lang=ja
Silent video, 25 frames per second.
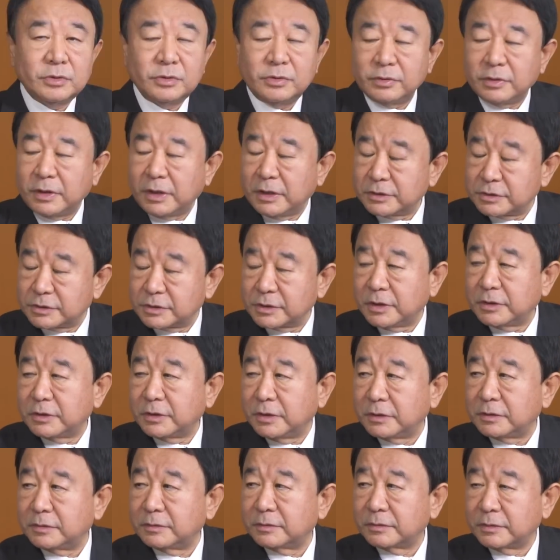れるはずが
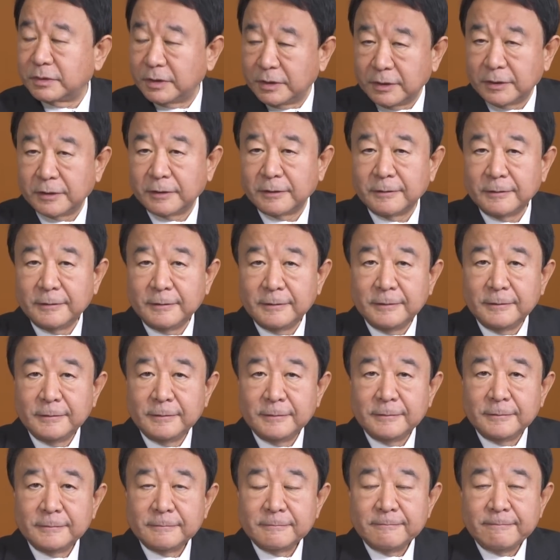ないので
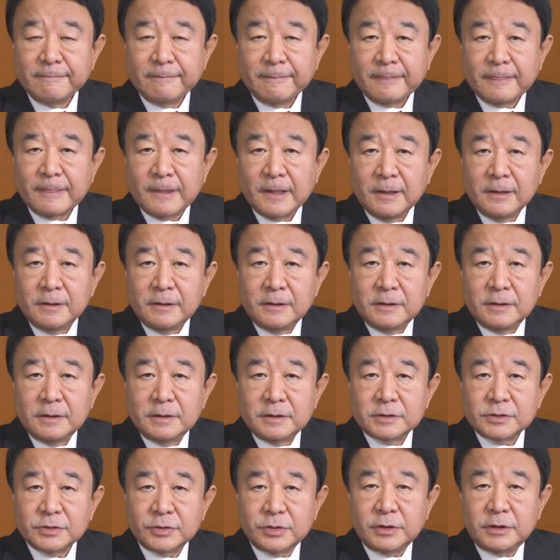
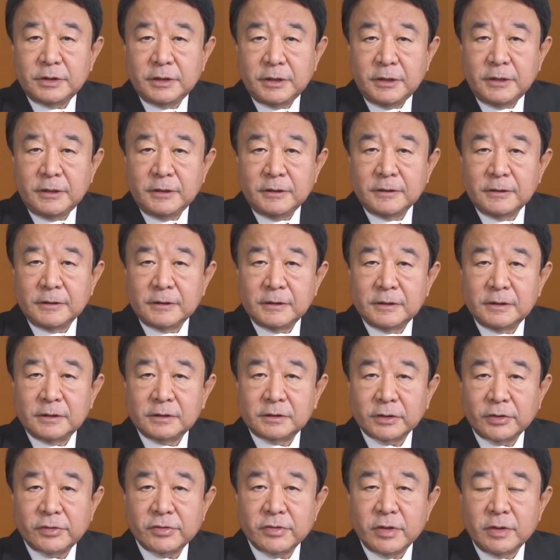それで、
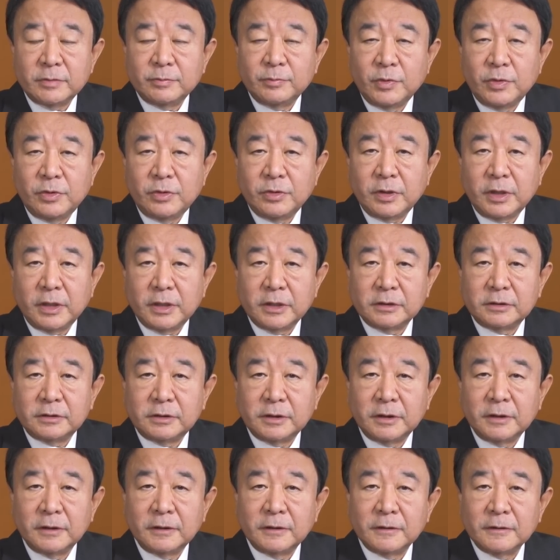え台湾もあえ
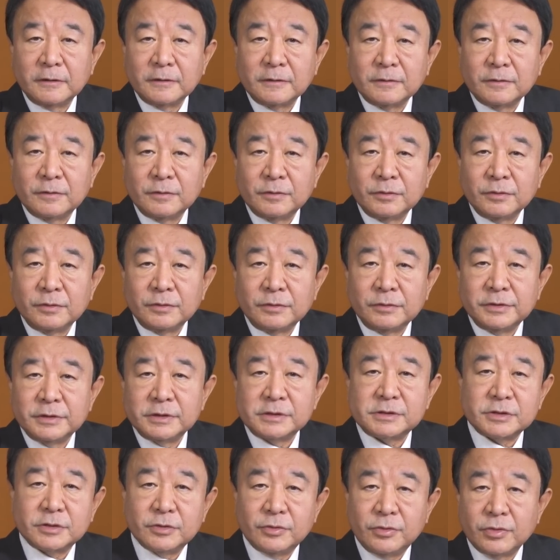てこの
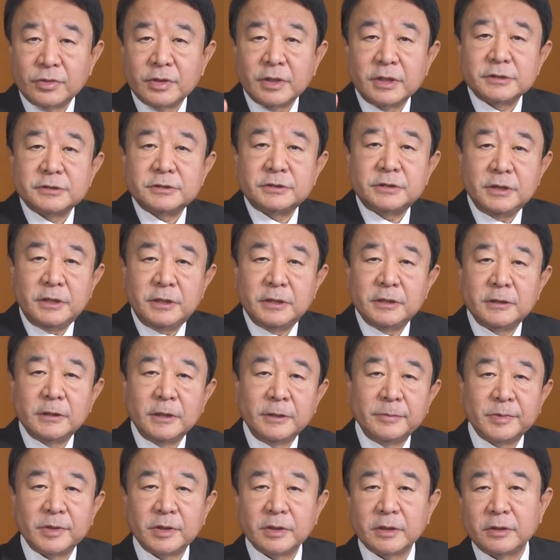リスクを冒して
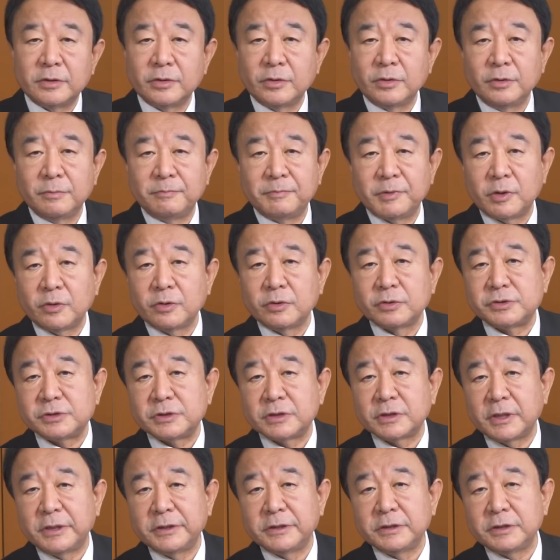アメリカの
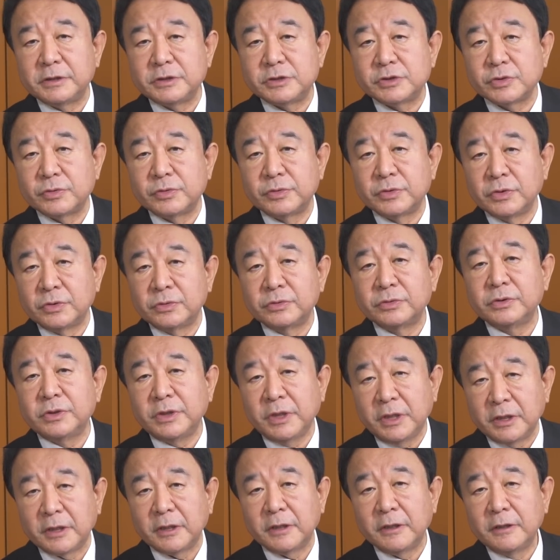ペロシ下院議長を呼ん
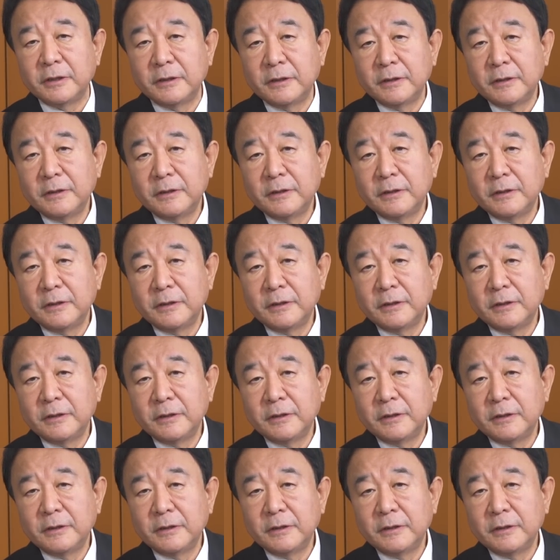で